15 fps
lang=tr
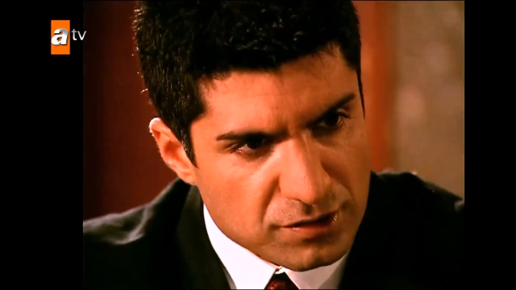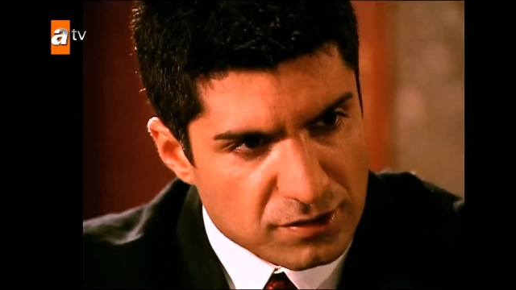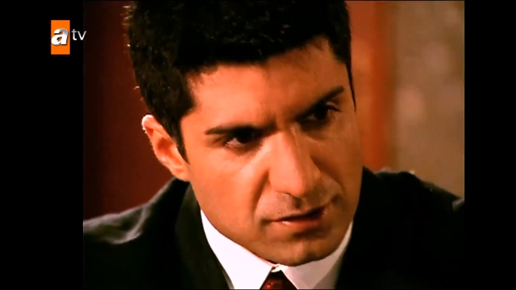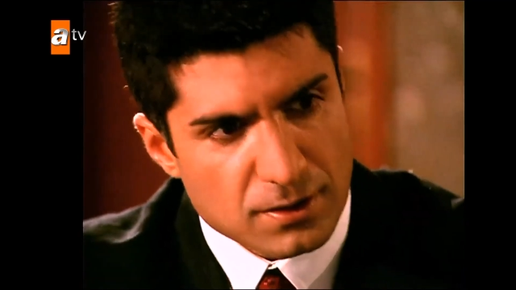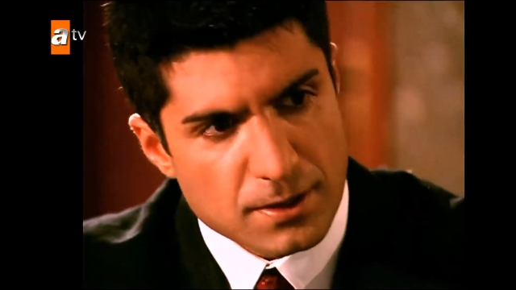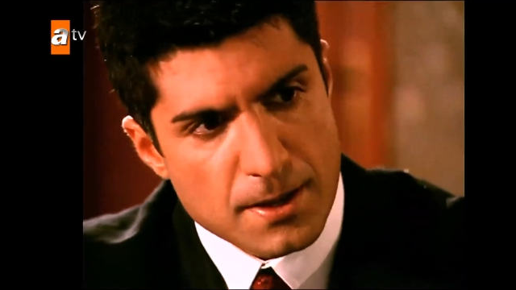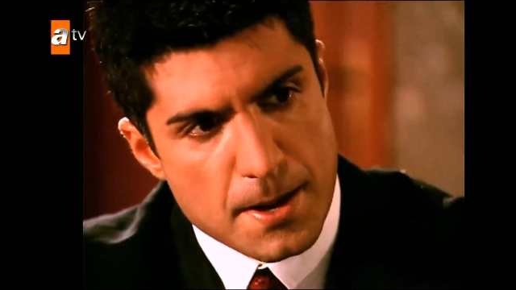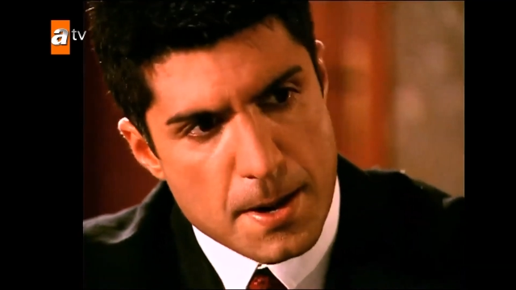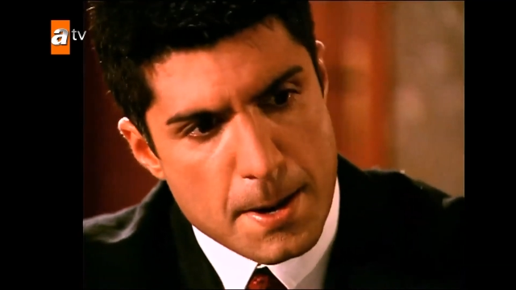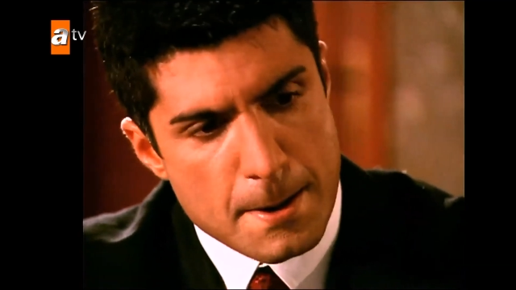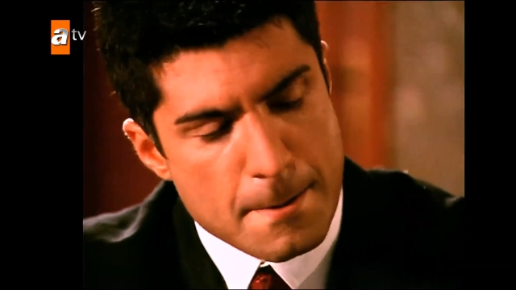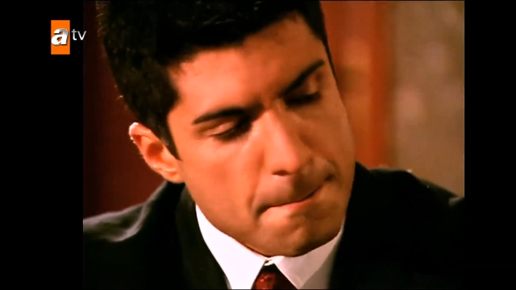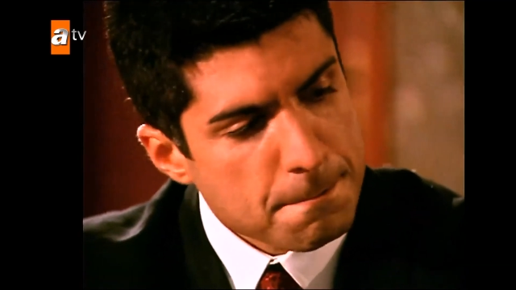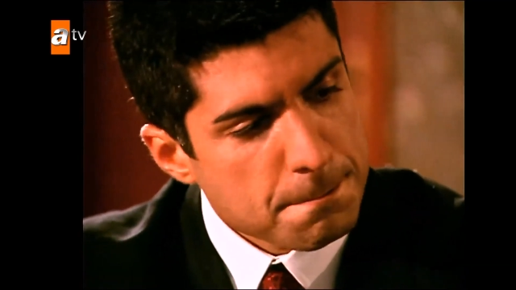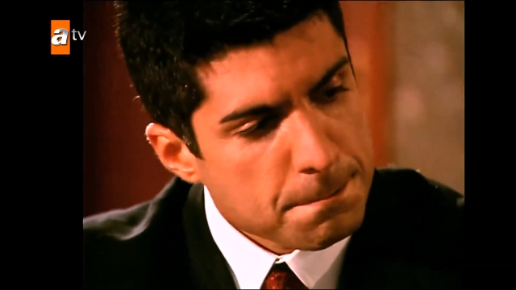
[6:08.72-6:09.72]
yüzleşsin.
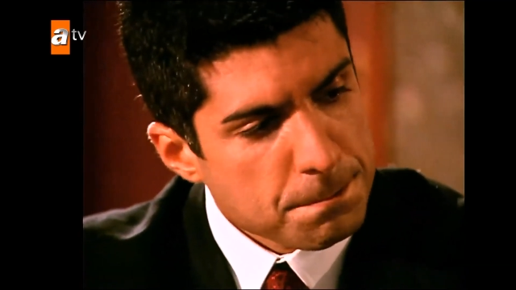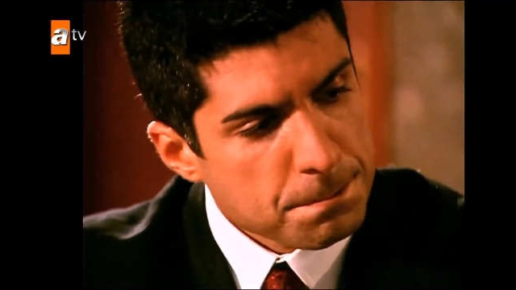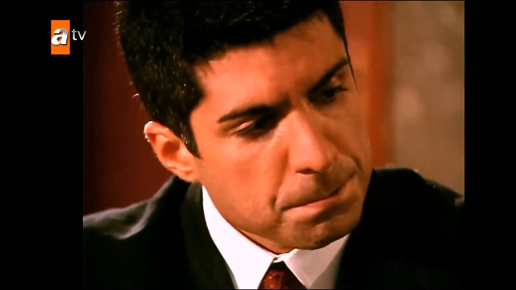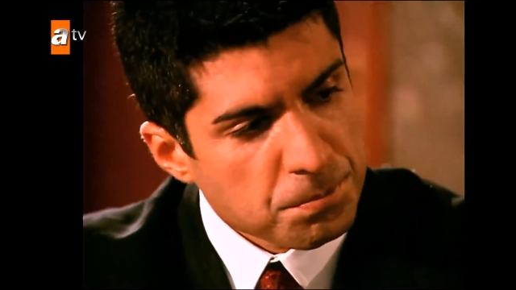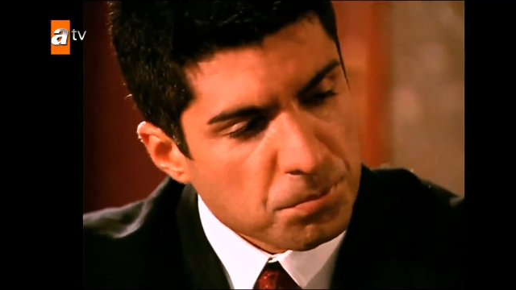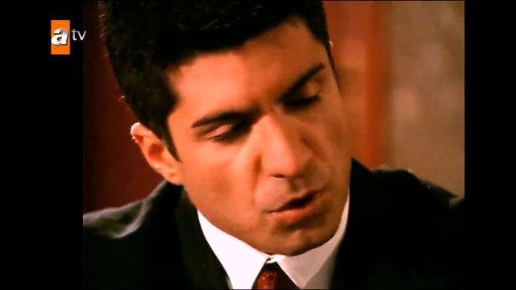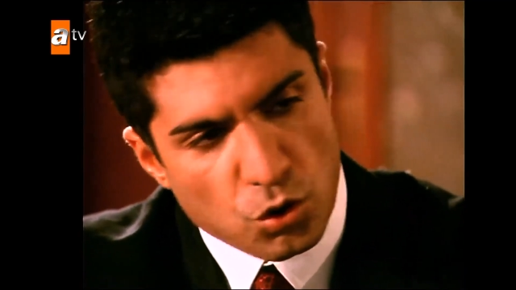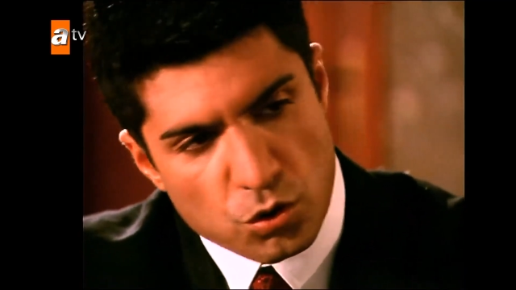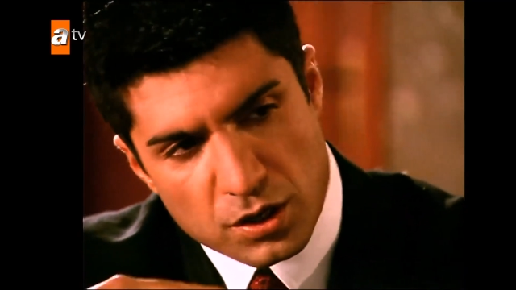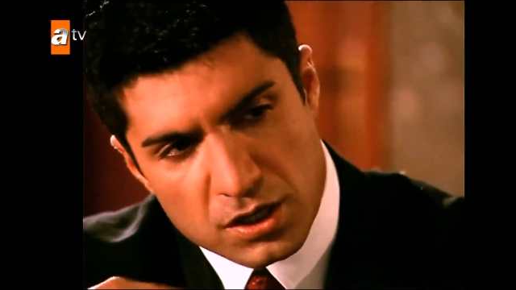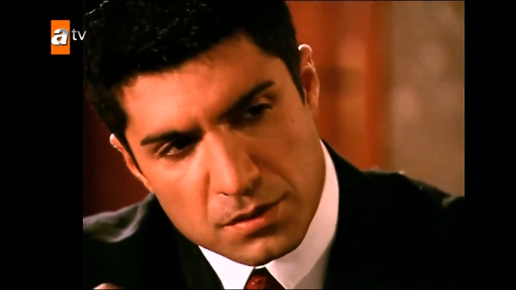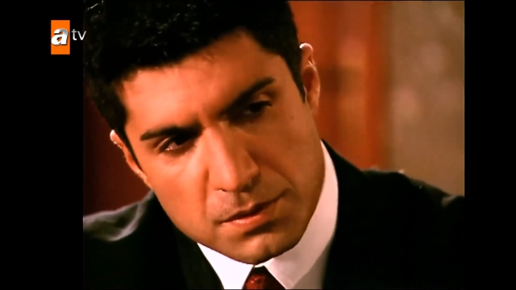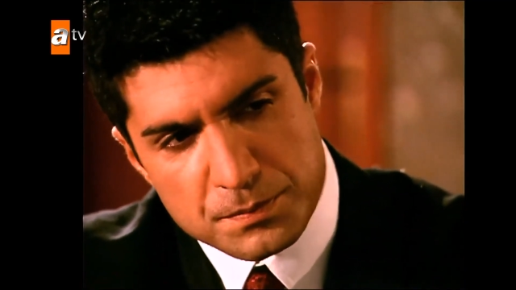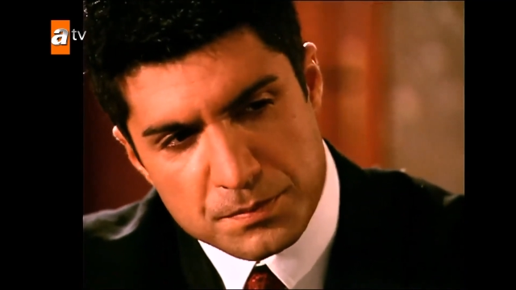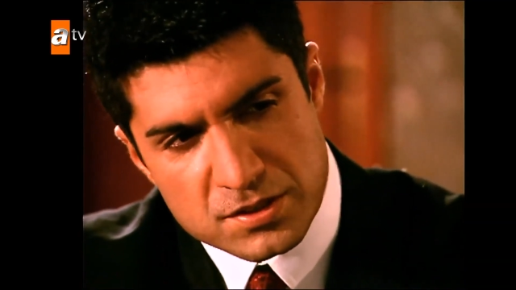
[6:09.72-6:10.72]

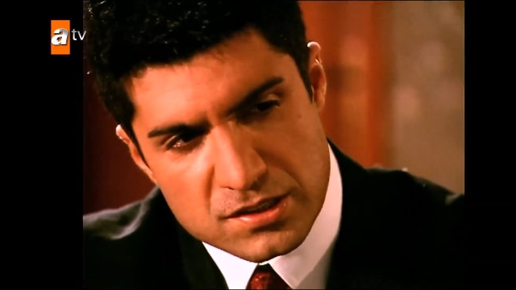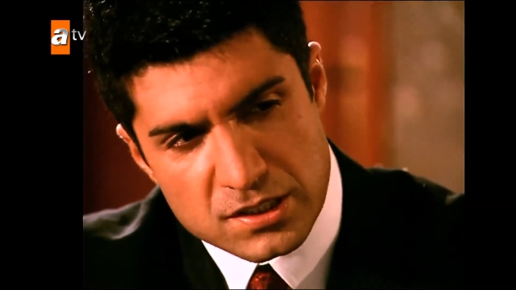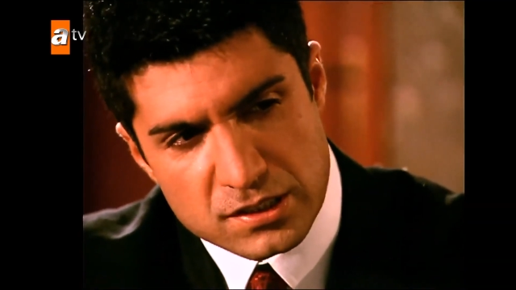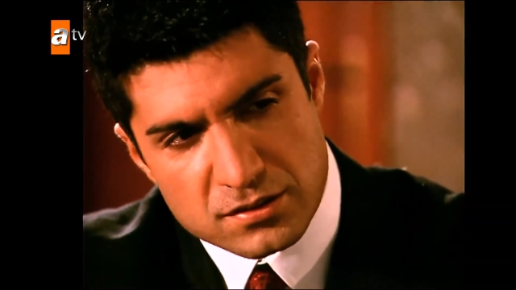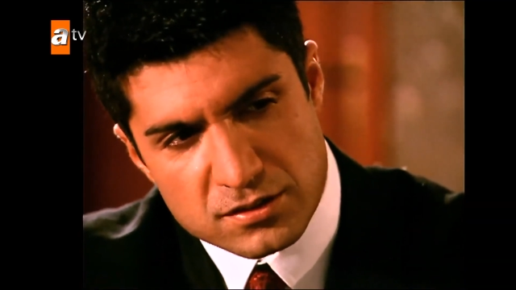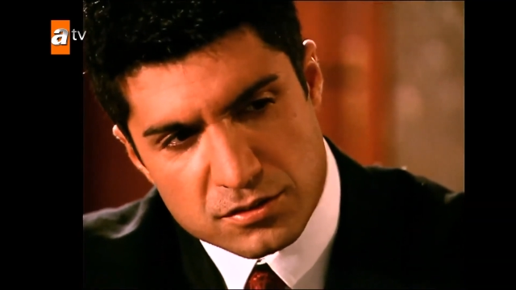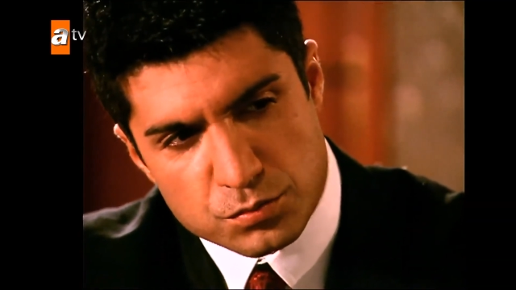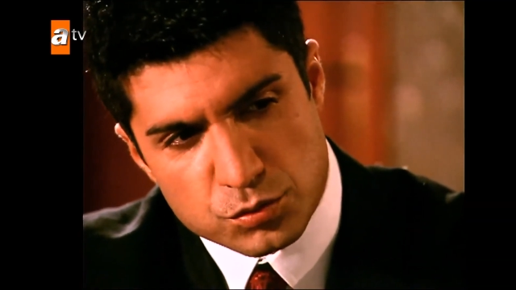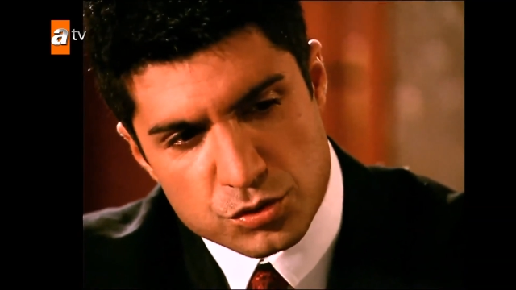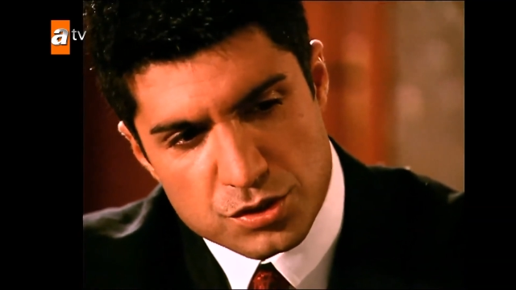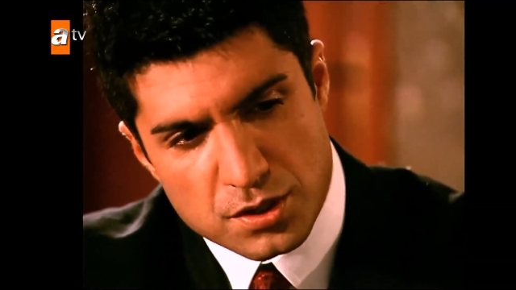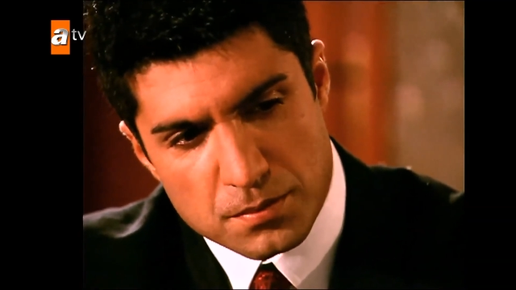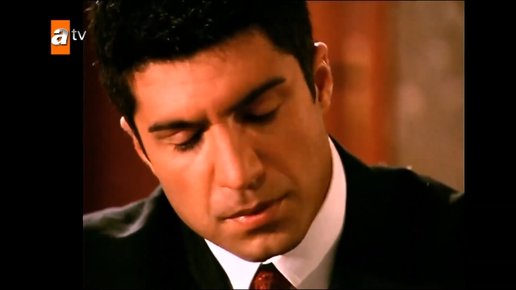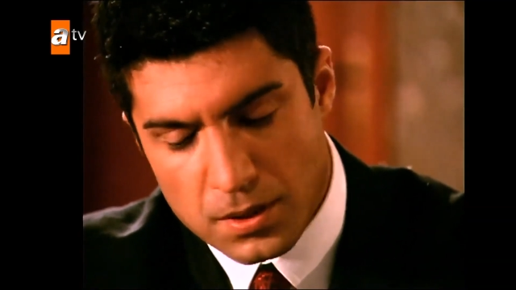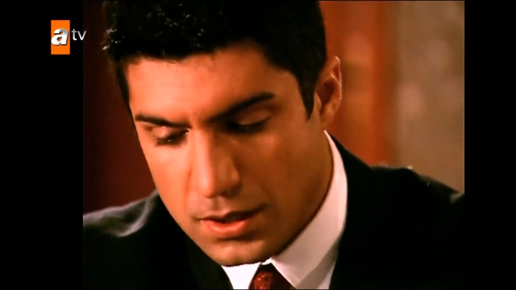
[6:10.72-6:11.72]
Ona iyi bir psikiyatrist
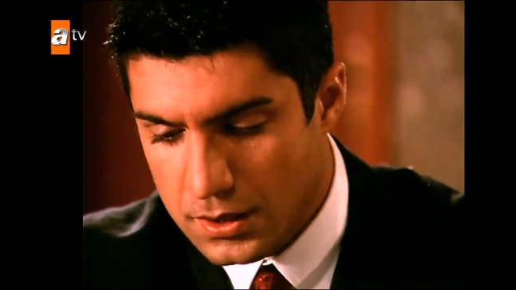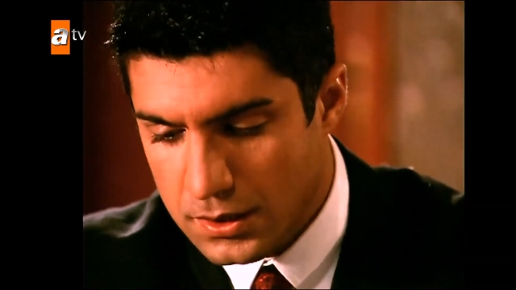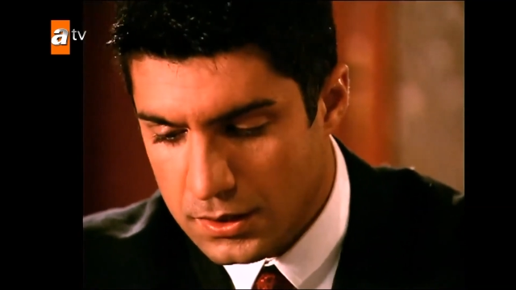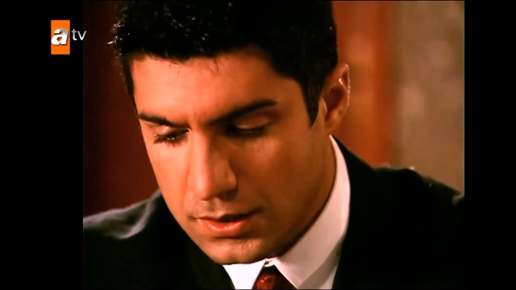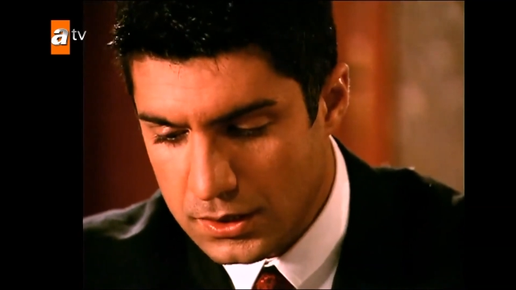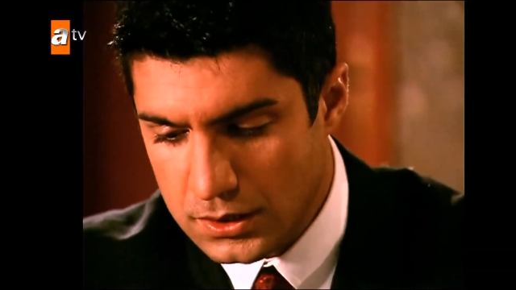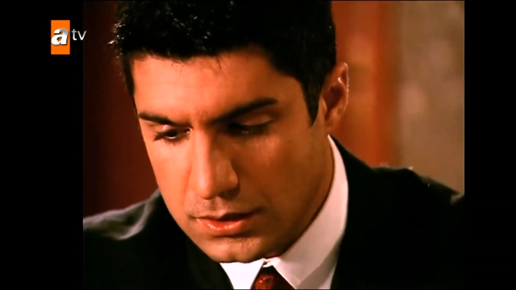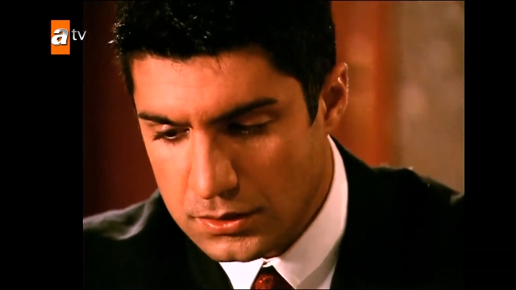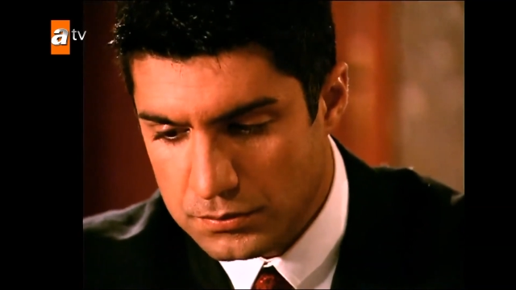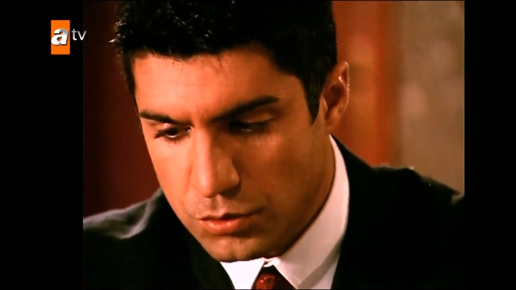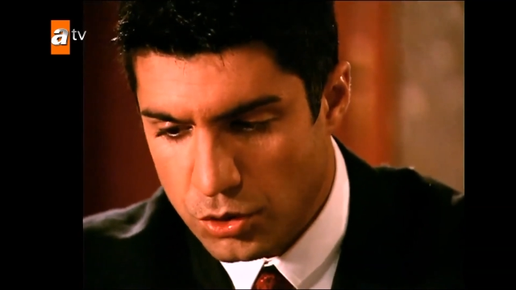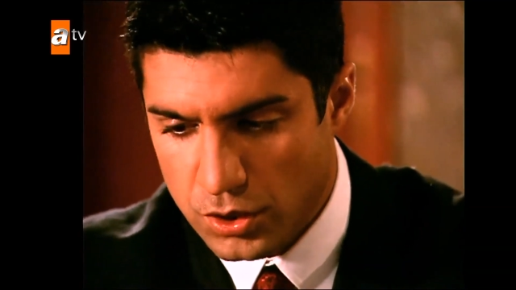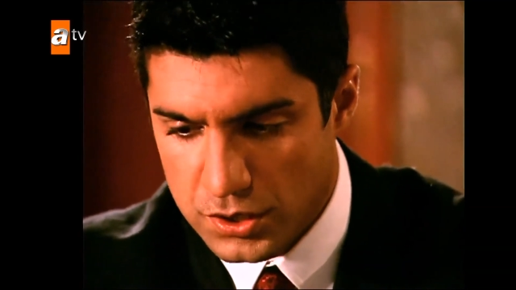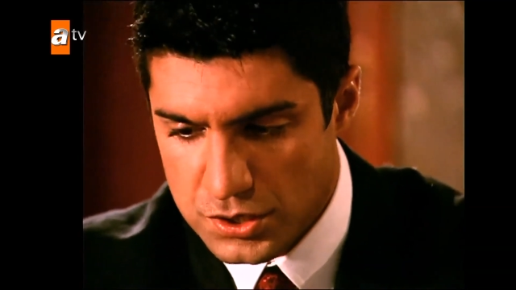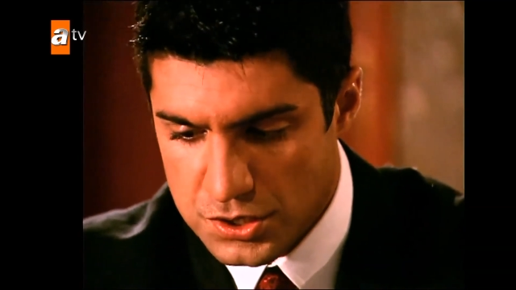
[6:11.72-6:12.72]
bulacağım.
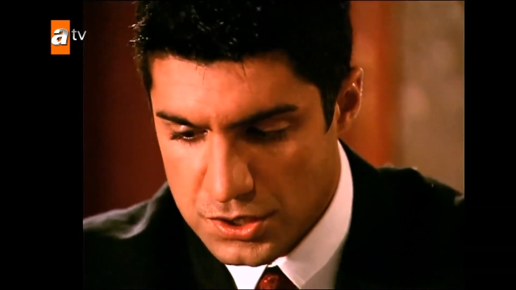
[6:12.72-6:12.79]
Böyle